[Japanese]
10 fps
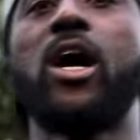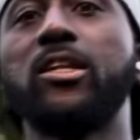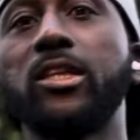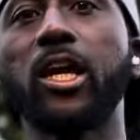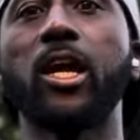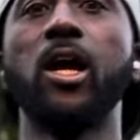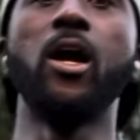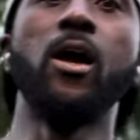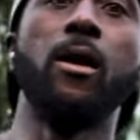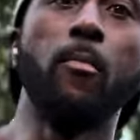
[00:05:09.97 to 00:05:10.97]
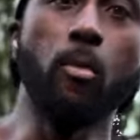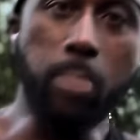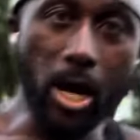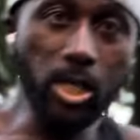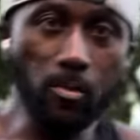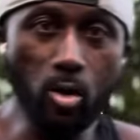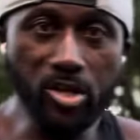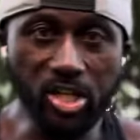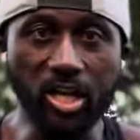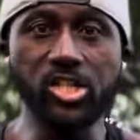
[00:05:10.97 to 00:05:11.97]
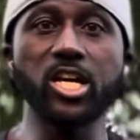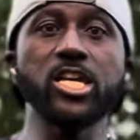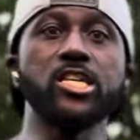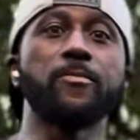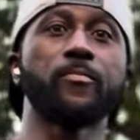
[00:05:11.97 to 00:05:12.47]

があって、もうバルクもめちゃくちゃいい。